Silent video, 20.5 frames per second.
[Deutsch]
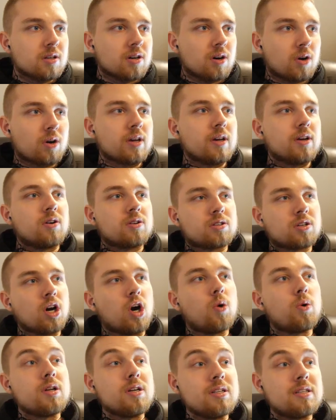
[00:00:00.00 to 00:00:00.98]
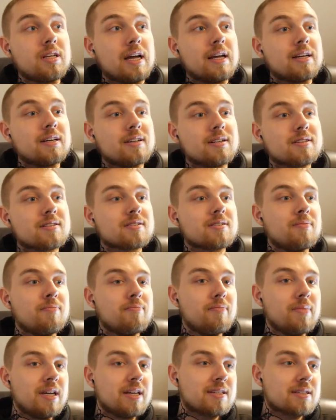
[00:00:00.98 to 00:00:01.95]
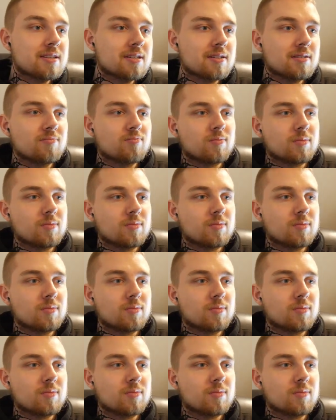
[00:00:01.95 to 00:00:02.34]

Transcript: Okay, und Cody, der jetzt mit